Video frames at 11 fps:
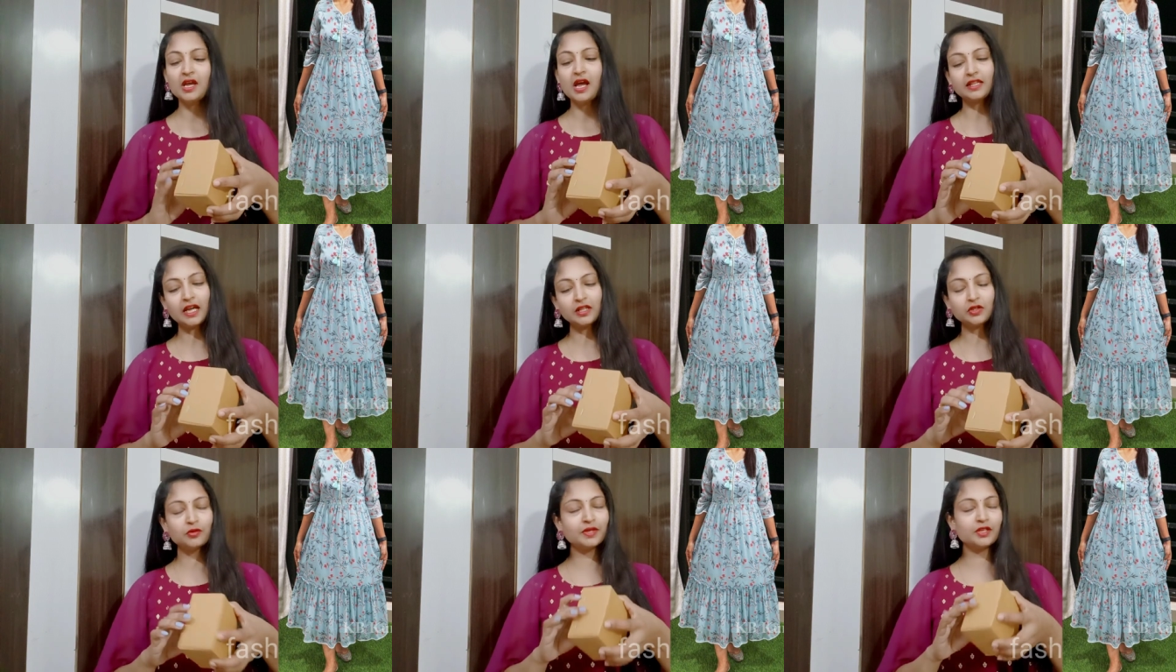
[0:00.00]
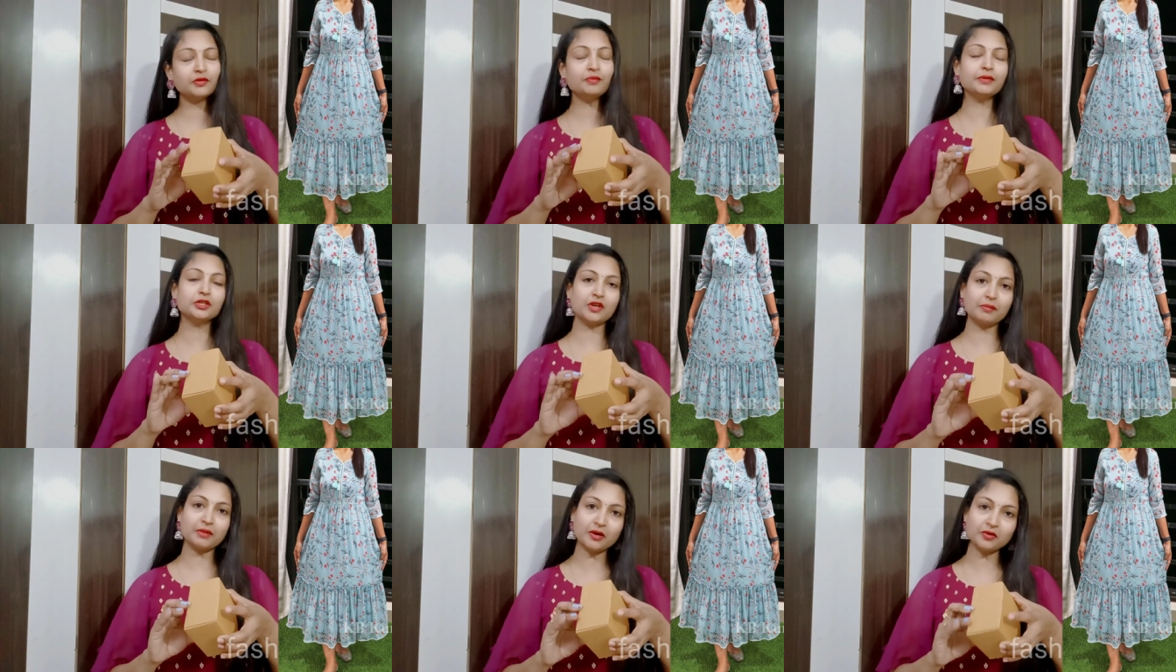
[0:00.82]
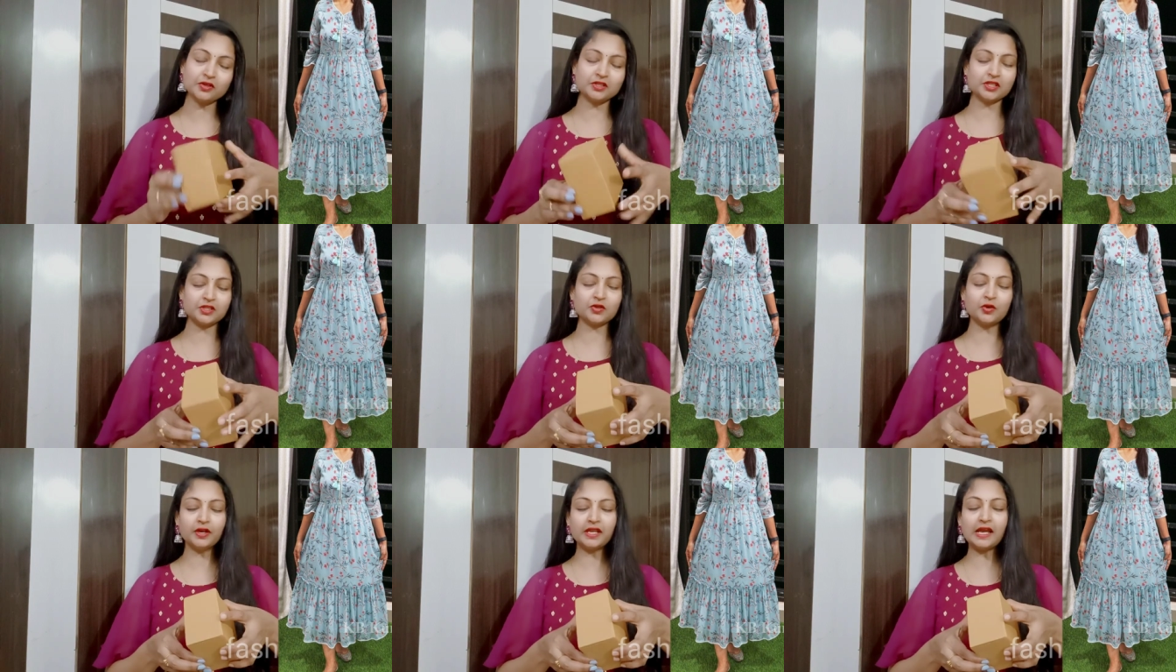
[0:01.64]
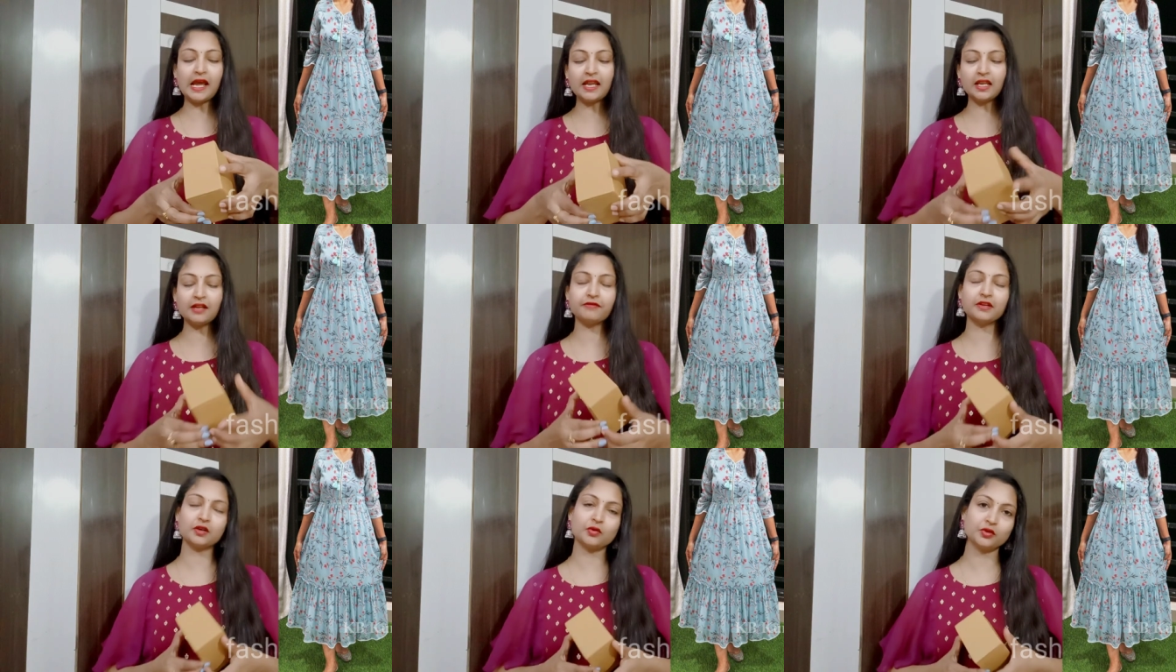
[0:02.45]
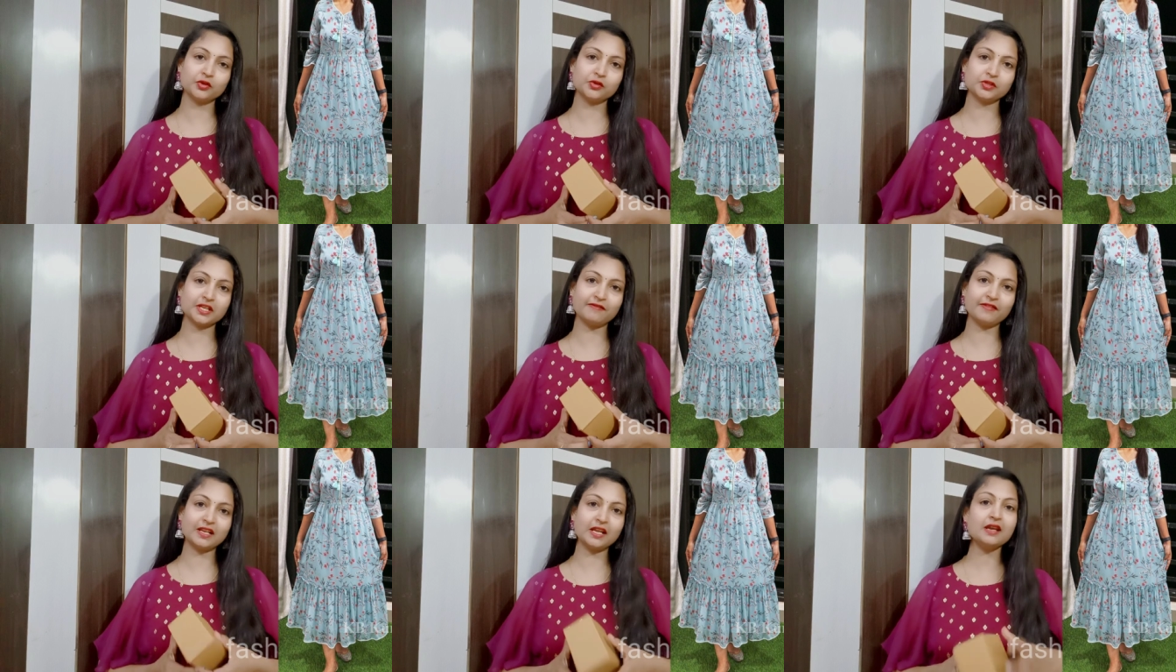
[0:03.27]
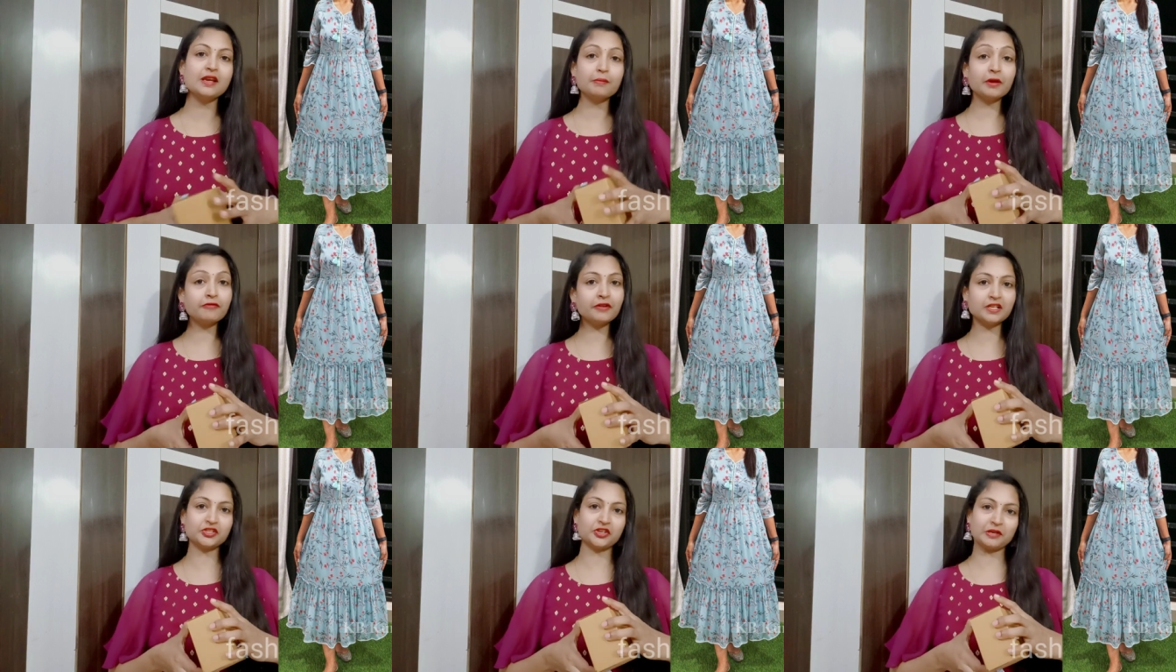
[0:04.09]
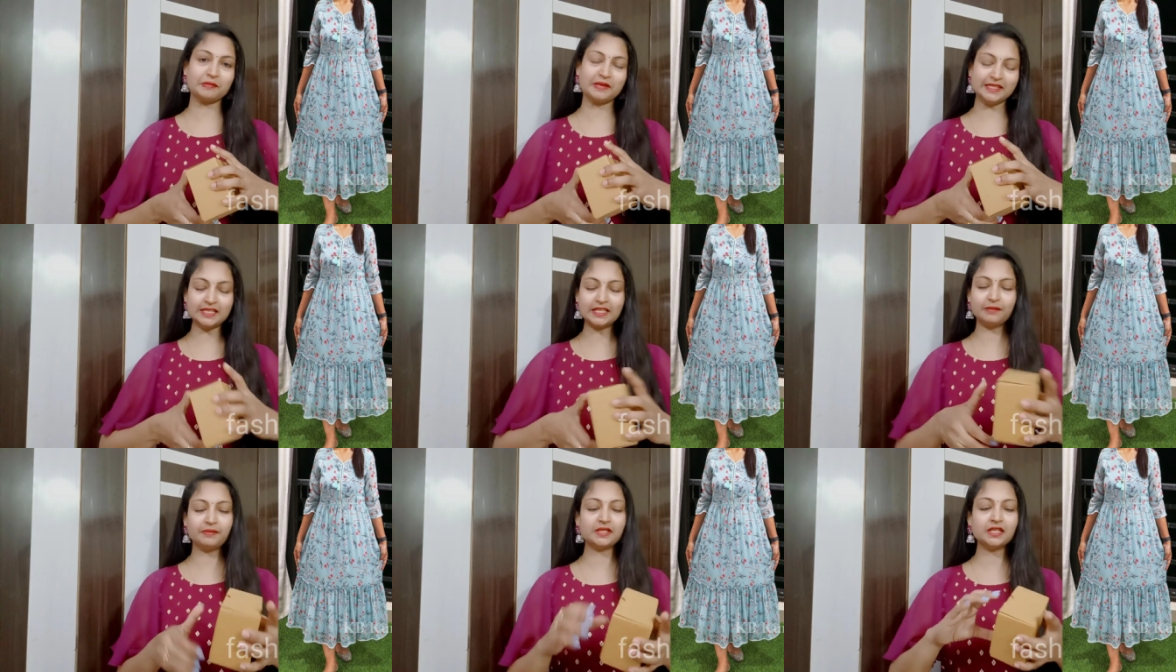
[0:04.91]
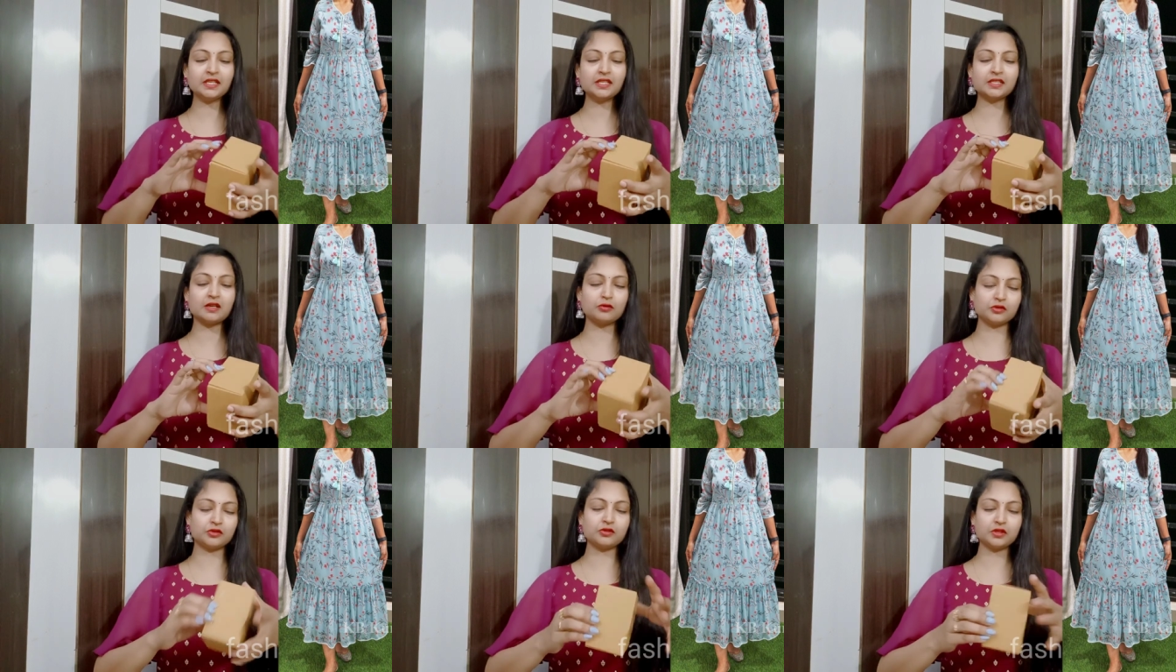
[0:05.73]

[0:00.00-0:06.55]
దాంతో మీరు మీ షాప్ డౌన్లోడ్ చేసుకోండి అండ్ ఆ రిఫరల్ కోడ్ యూజ్ చేయడం వల్ల మీకు ఫస్ట్ ఆర్డర్ పైన థర్టీ డిస్కౌంట్ వస్తుంది